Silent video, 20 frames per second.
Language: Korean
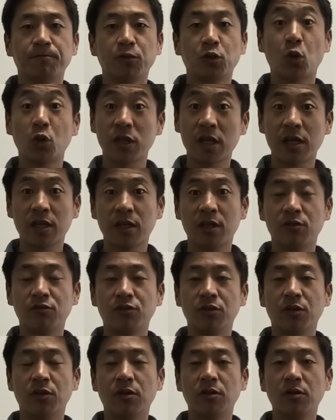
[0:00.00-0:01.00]

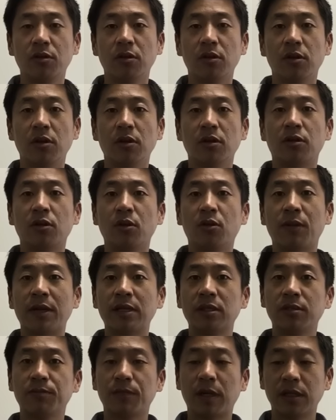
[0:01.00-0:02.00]
초창기고요. 그리고
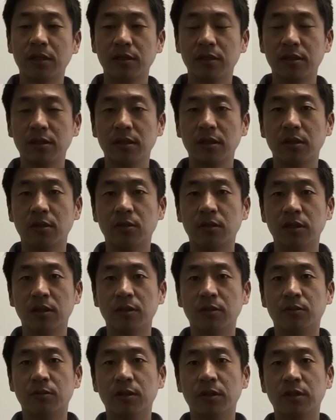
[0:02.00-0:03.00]
반드시
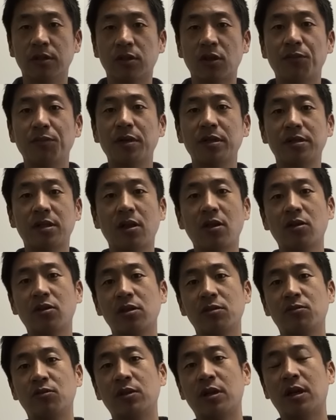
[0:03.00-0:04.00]
어쨌든 우리 선배
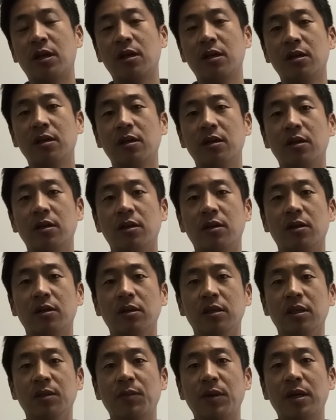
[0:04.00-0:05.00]
셀러들보다
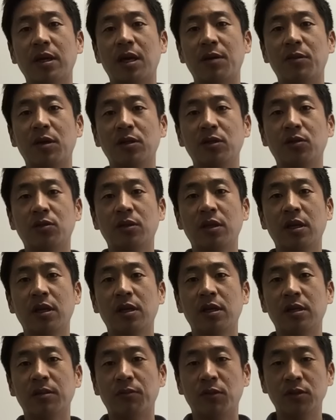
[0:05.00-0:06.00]
이베이
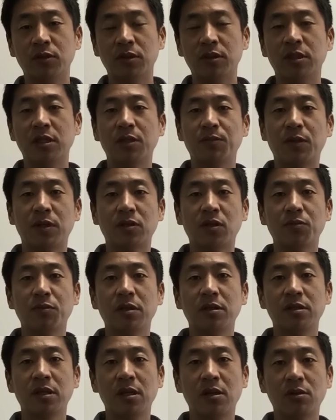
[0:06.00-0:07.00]
아마존에 먼저 진입한
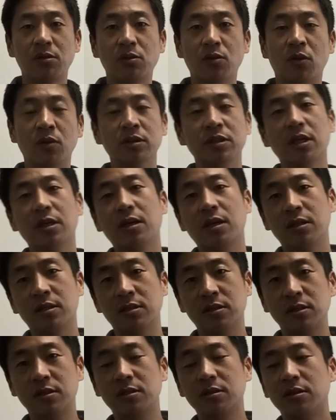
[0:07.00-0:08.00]
선배 셀러들도
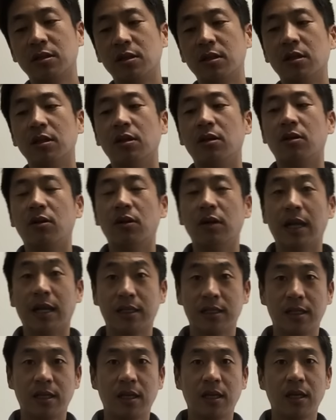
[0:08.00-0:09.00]
언젠가는 어,
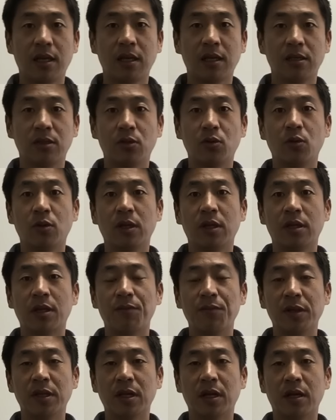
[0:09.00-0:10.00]
라자다에 들어오게
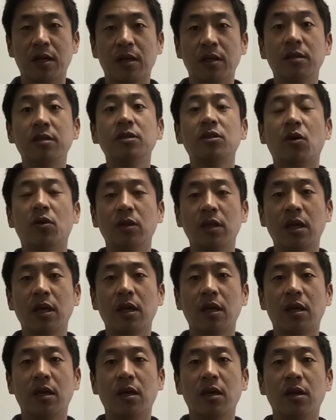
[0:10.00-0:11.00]
됩니다. 그
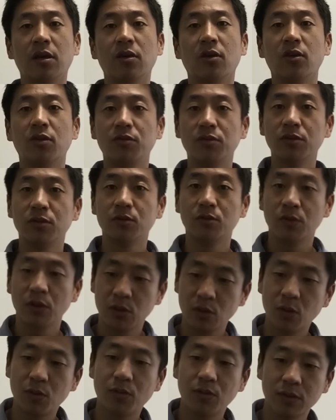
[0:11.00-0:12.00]
전에 여러분 우리
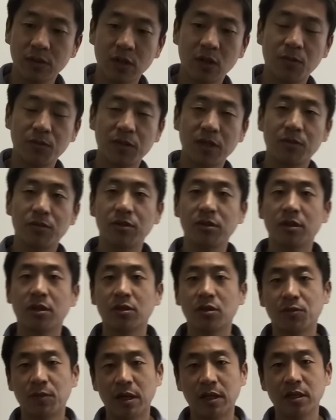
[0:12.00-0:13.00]
초보
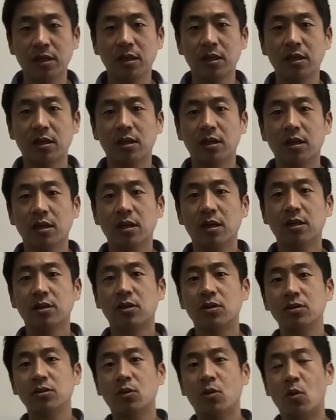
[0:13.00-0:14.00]
창업자분들께서 많이
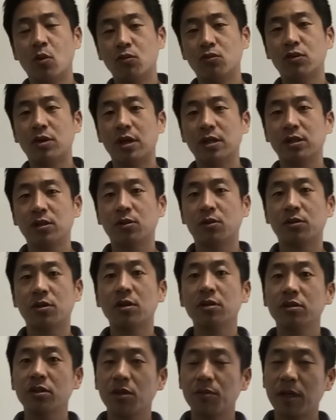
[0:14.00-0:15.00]
선, 공부하시고
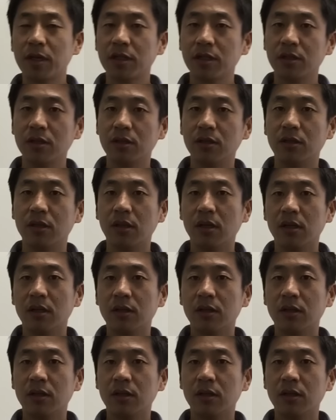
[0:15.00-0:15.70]
선점하시는